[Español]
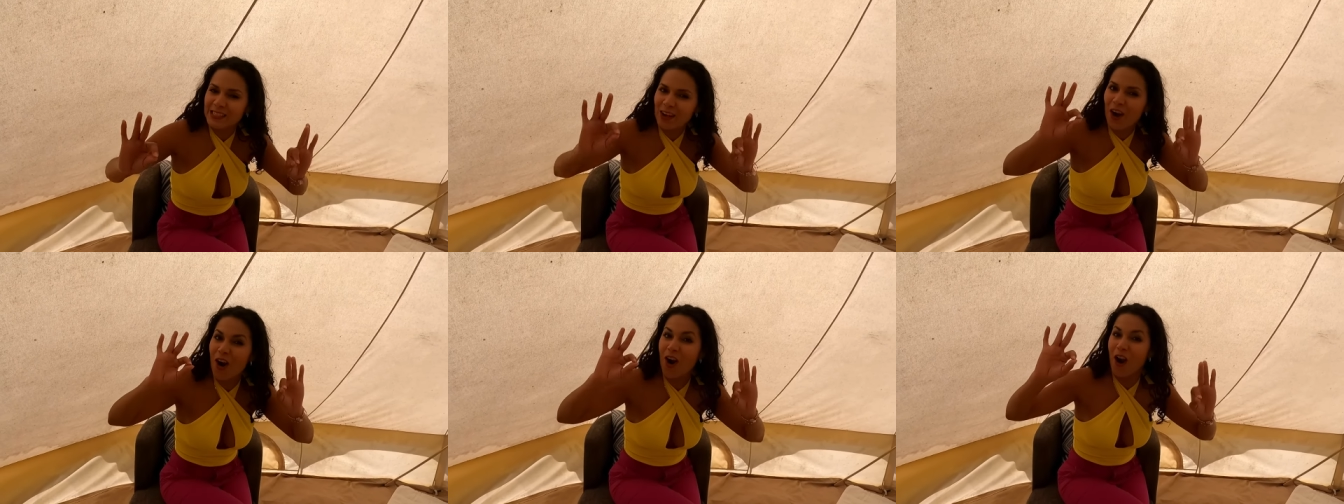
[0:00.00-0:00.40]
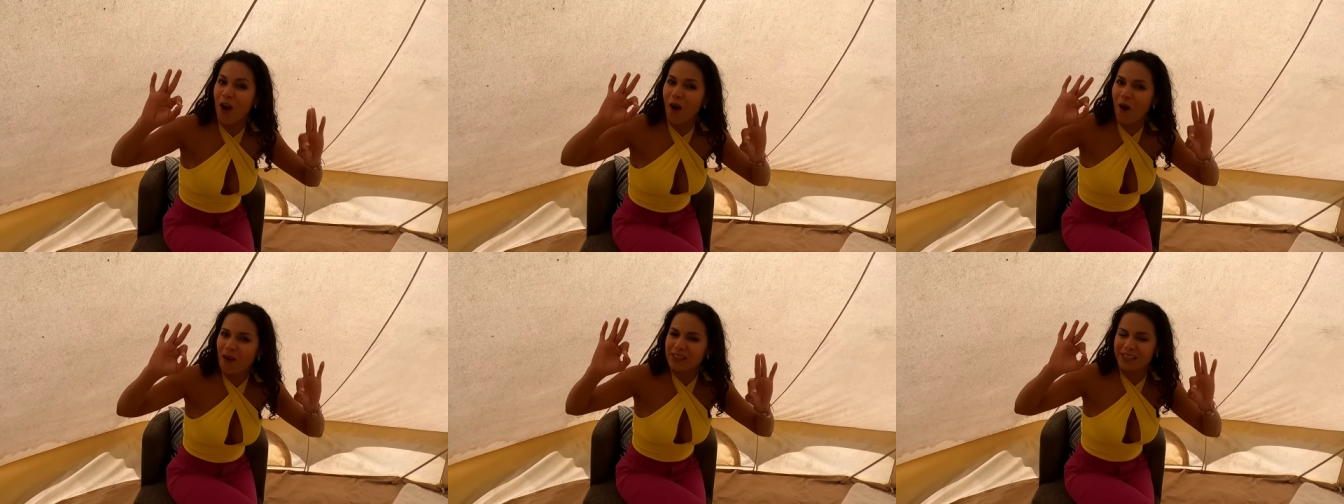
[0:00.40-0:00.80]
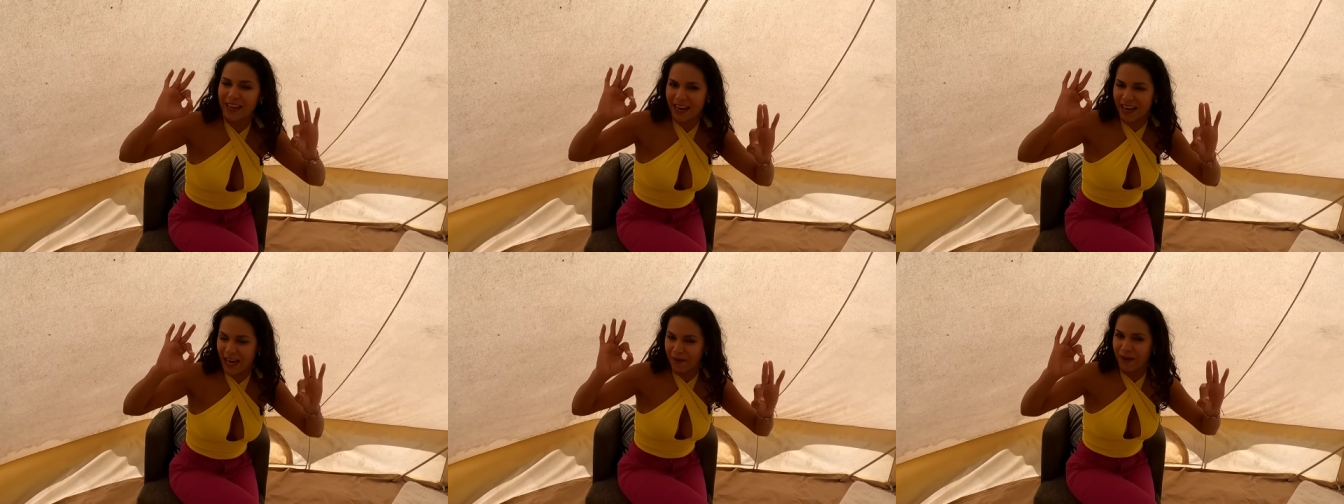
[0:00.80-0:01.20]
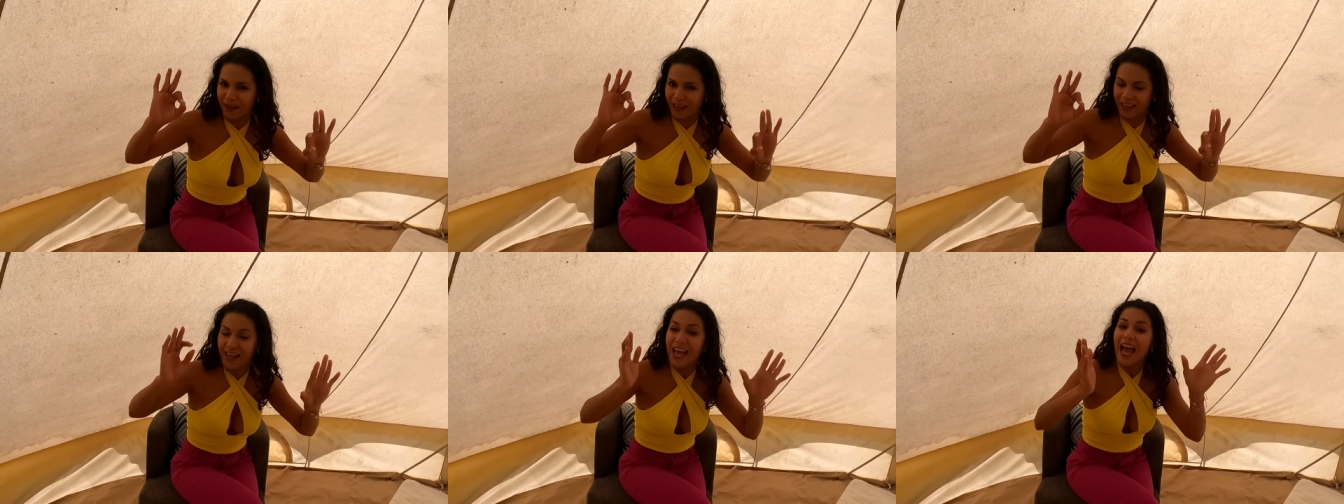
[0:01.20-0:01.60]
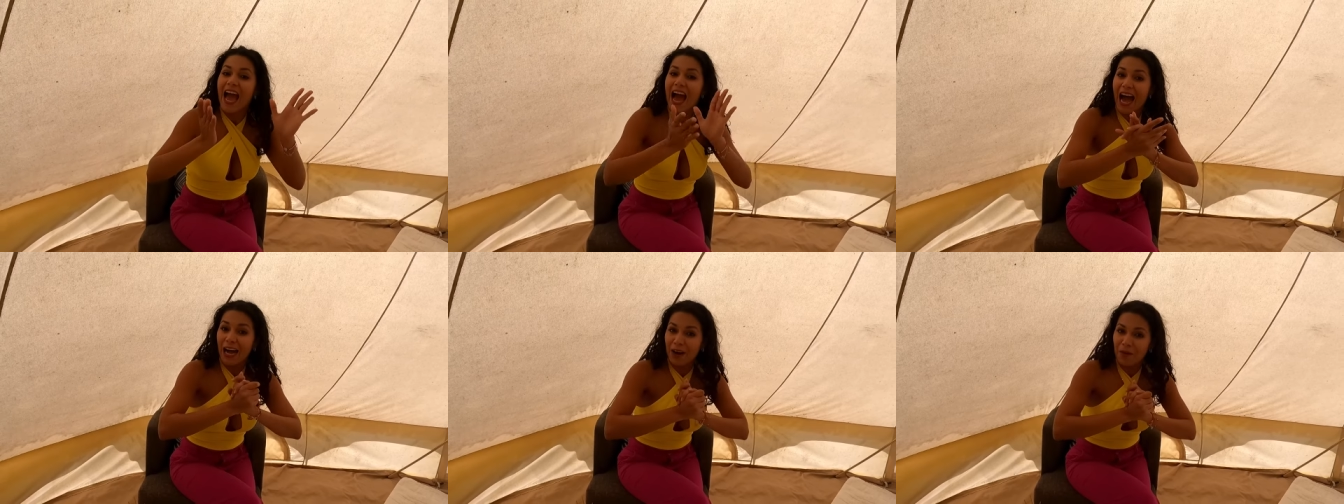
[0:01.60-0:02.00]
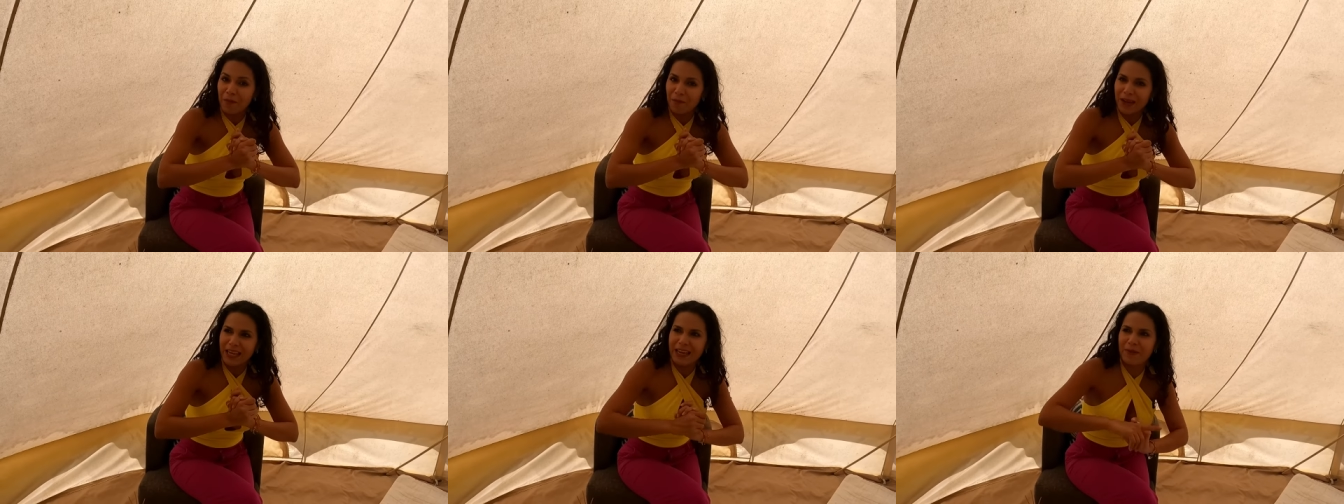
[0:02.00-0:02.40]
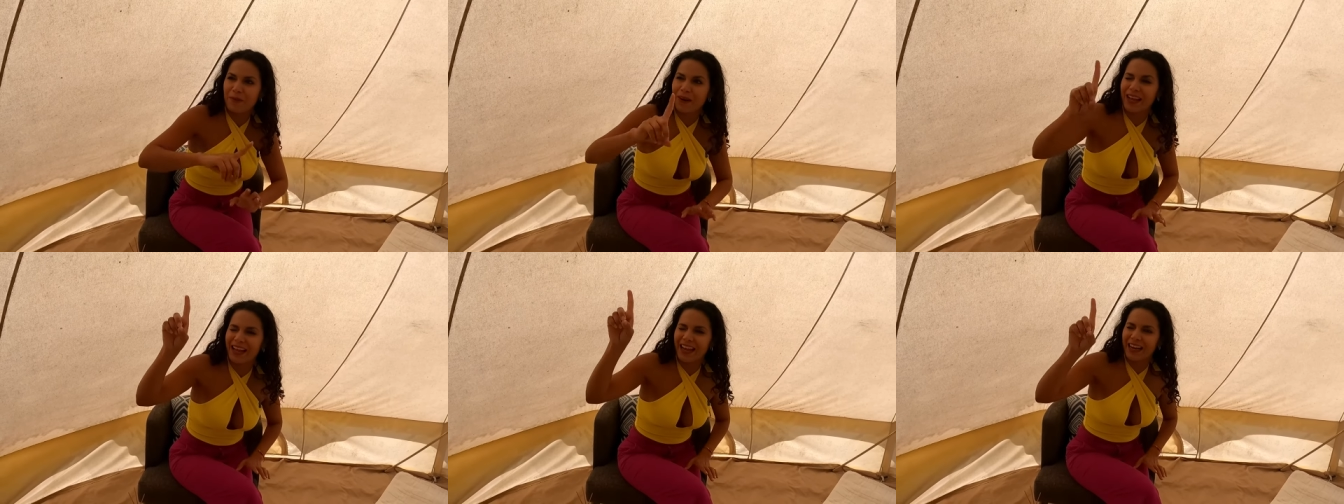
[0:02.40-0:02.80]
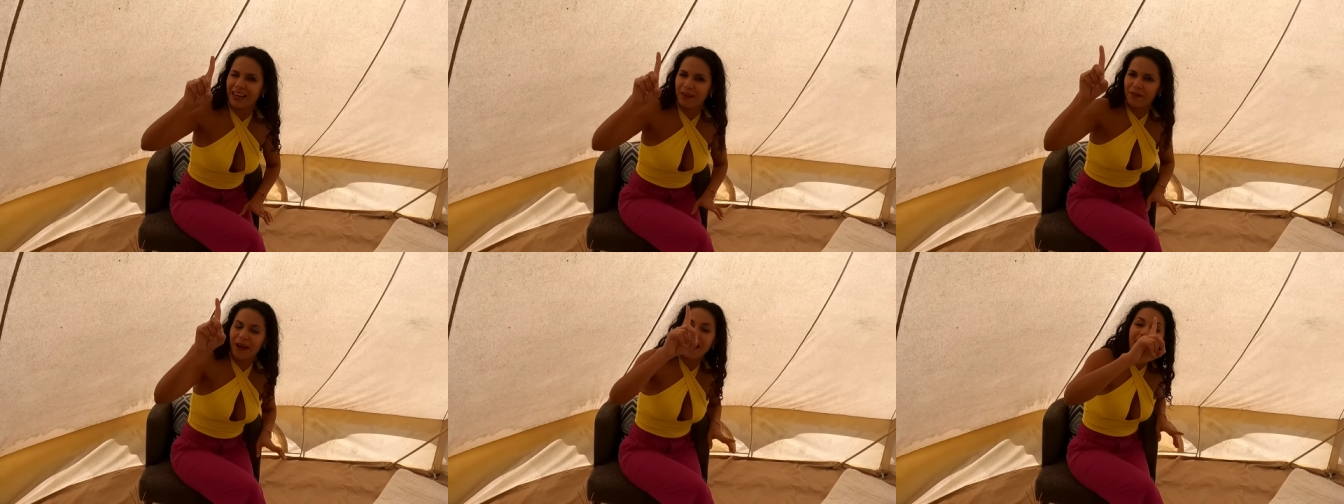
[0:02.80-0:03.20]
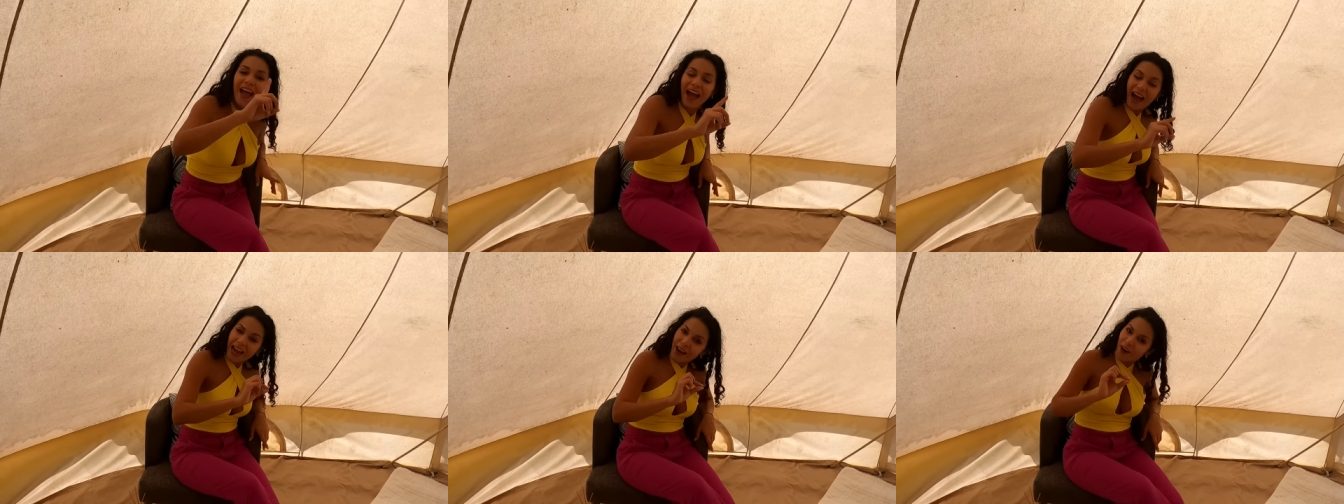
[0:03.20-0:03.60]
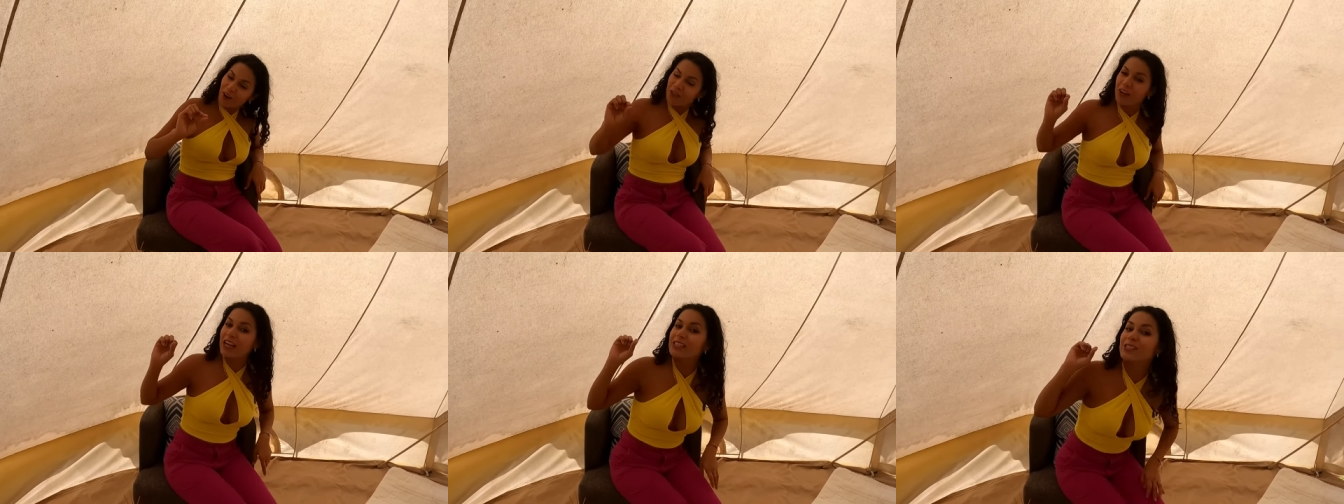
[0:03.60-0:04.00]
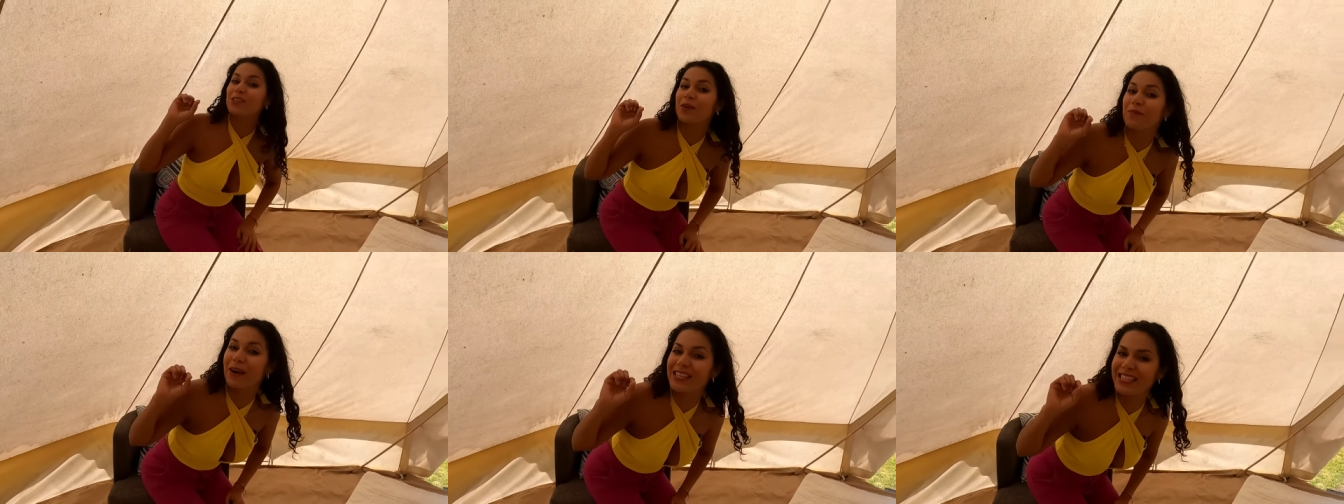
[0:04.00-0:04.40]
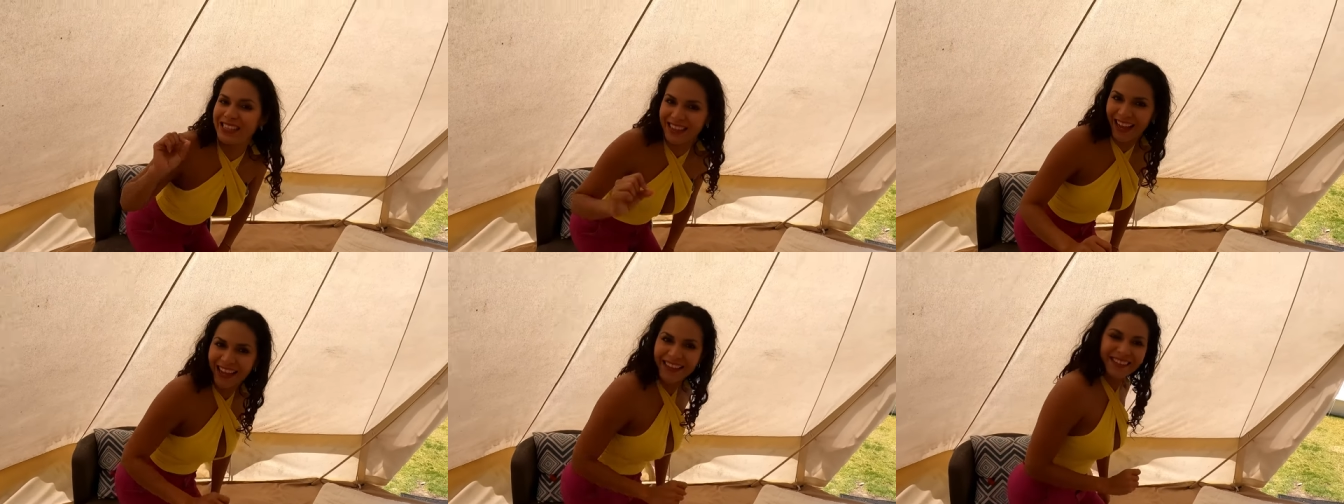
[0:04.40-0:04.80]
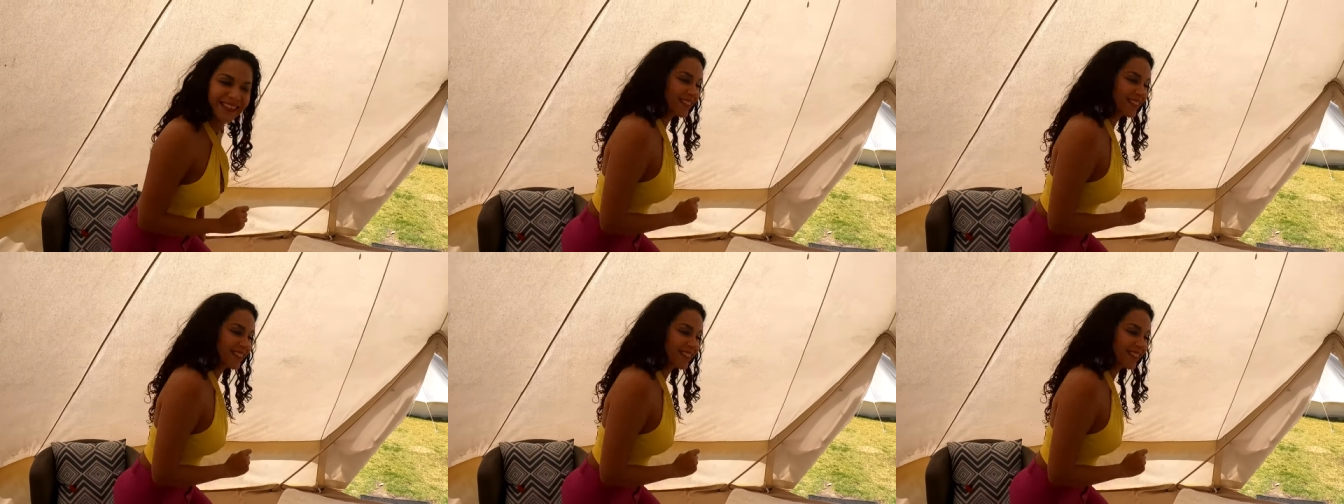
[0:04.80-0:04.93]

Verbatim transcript: esto no se acaba aquí. Acompáñenme porque aquí arriba hay otra sorpresita.